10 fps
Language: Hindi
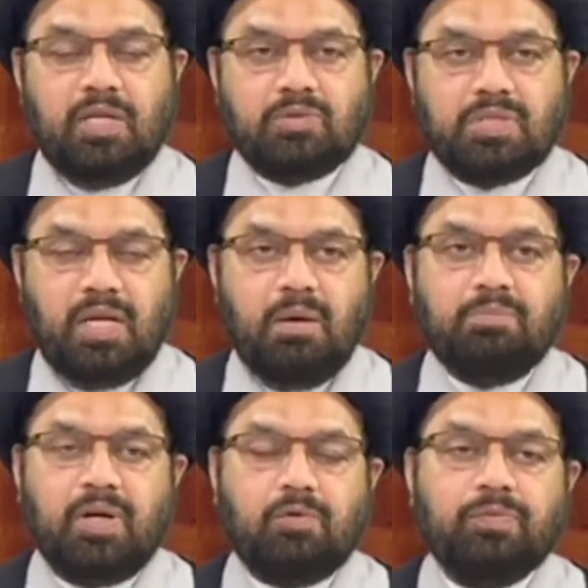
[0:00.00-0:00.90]
सलाम
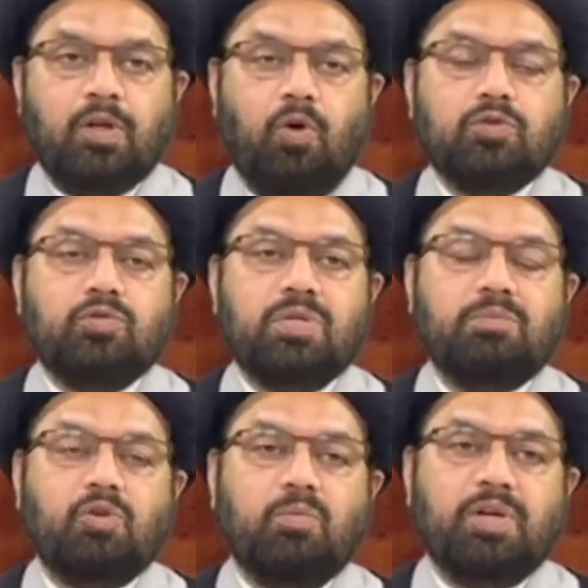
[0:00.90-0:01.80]
पर खसूस
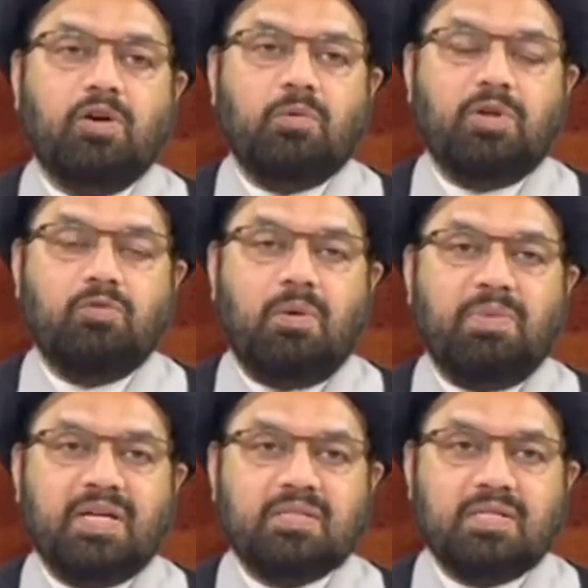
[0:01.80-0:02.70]
बनो मैय और बनो
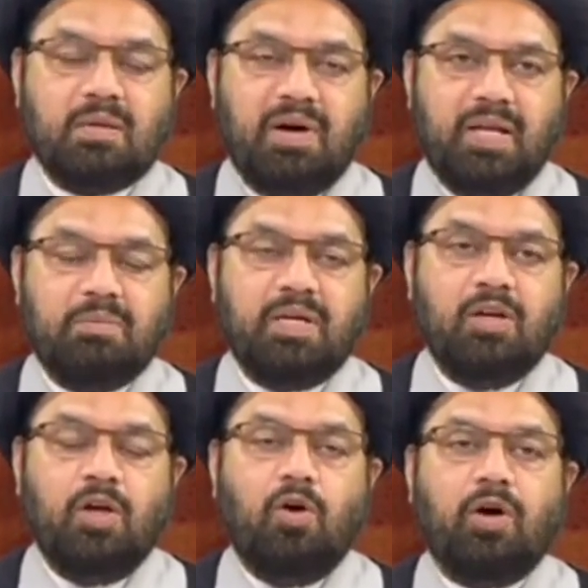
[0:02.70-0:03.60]
अब्बास के ज़माने में
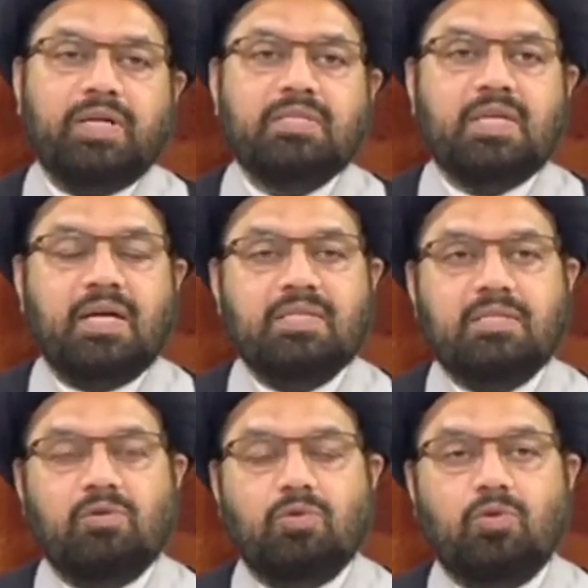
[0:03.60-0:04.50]
और किस तरह से
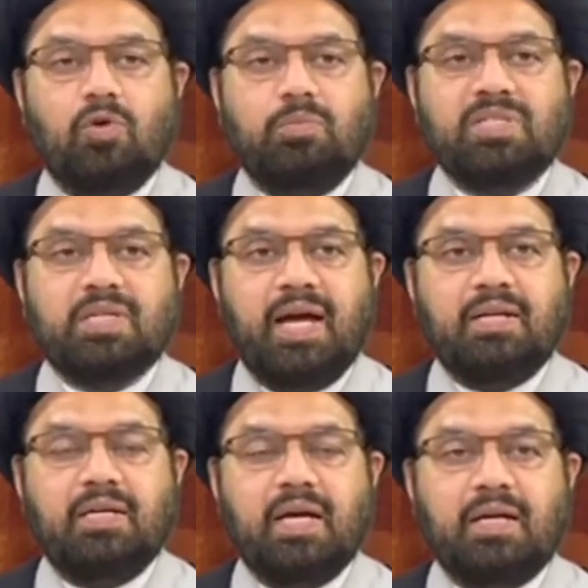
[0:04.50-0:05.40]
उनको मिसगाइड
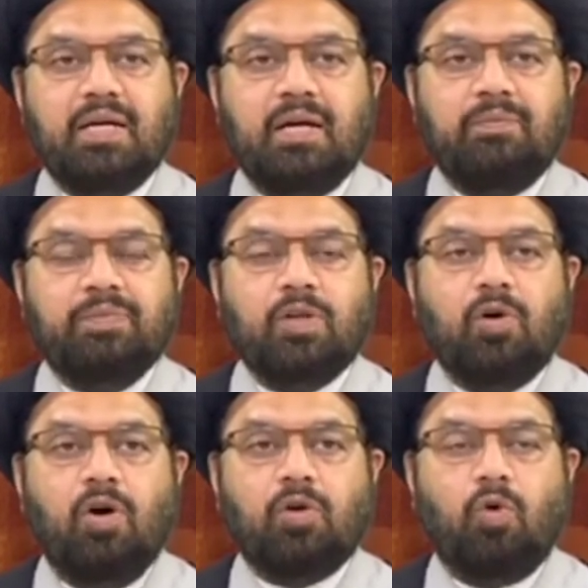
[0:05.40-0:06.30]
किया गया
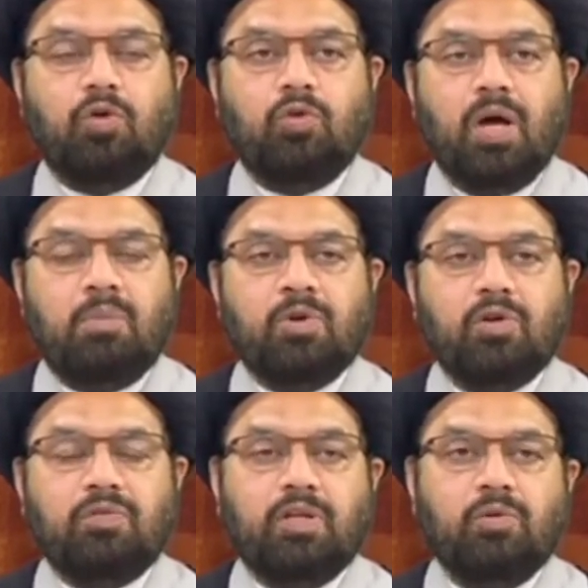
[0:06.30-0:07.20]
और उलमर और
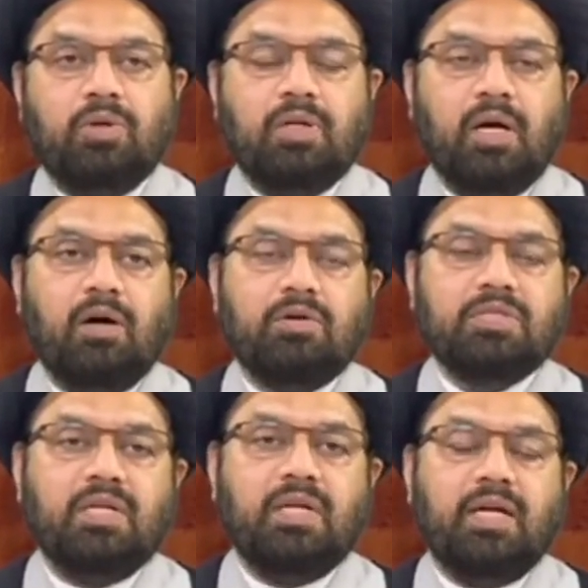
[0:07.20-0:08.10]
वलीअल्ला और
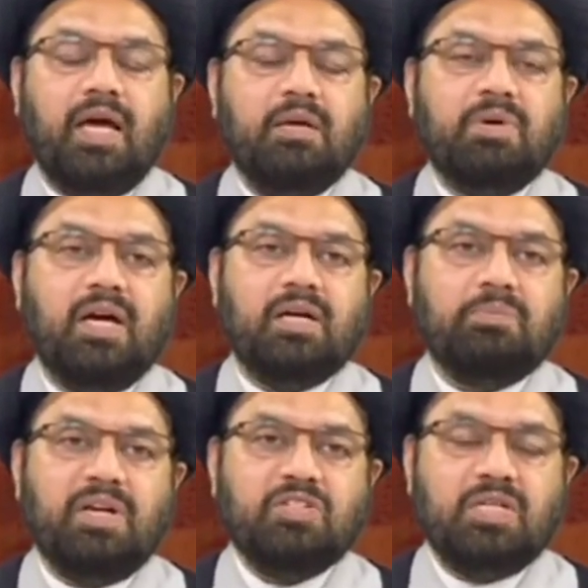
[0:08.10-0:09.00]
ज़िल इलाही बनाकर
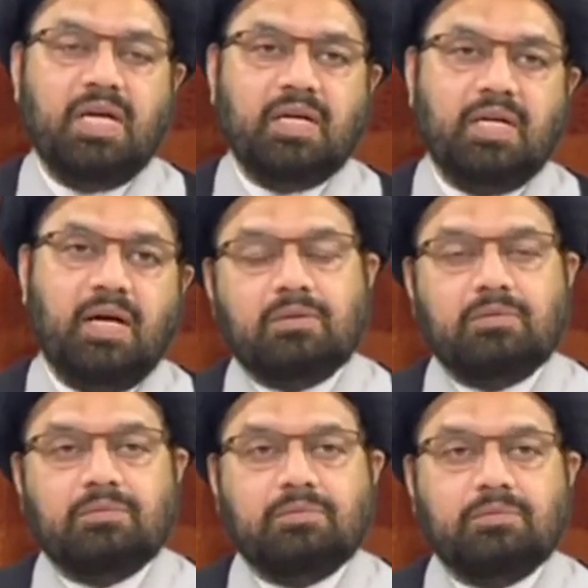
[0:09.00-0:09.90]
पेश किया गया
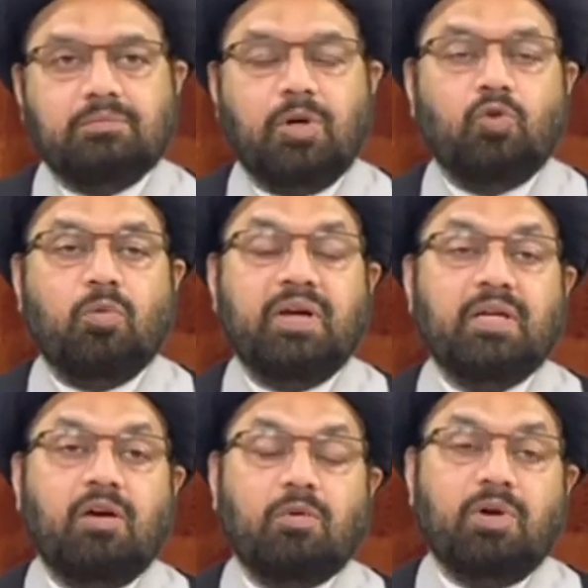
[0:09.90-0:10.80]
बनो
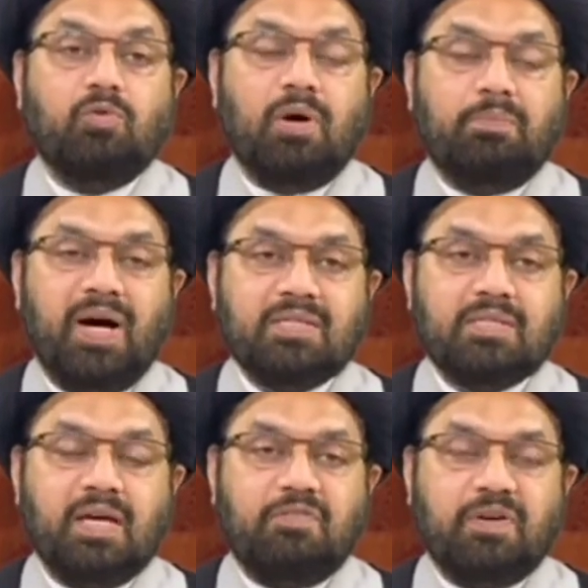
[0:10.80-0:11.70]
उमैया और बनो अब्बास
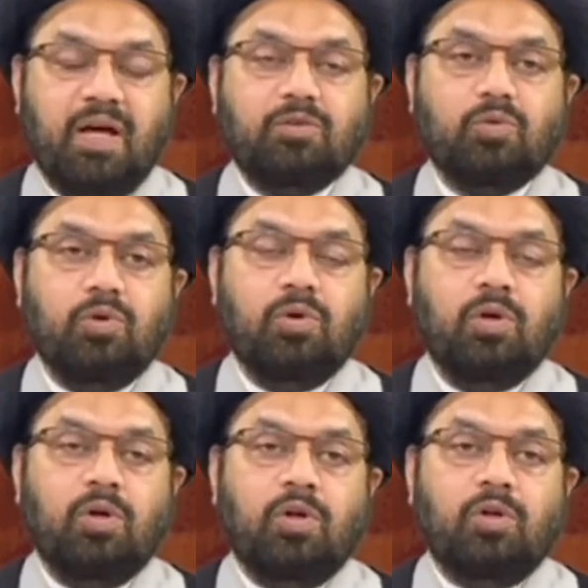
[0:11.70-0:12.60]
के अफराद को
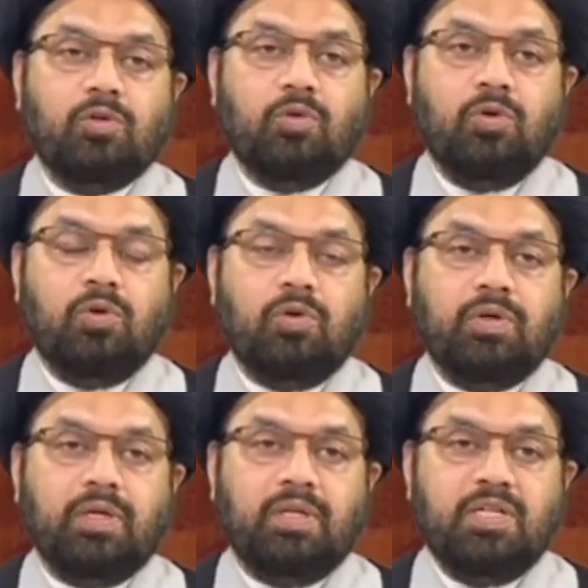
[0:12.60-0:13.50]
तो
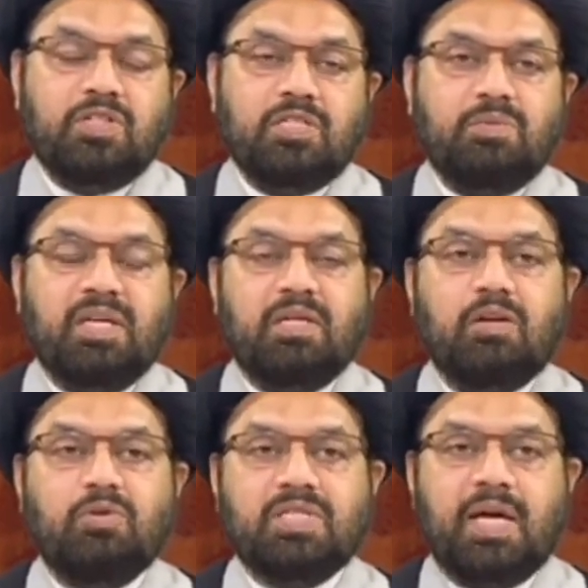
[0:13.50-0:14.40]
ये चीज़ भी क्लियर
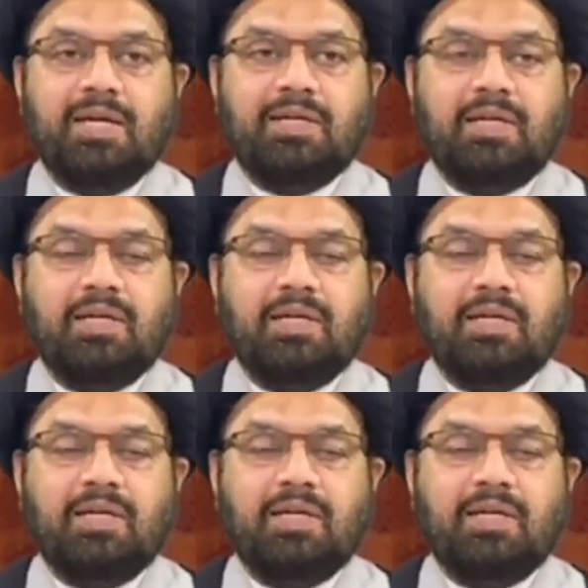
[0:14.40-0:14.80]
हो जाए कि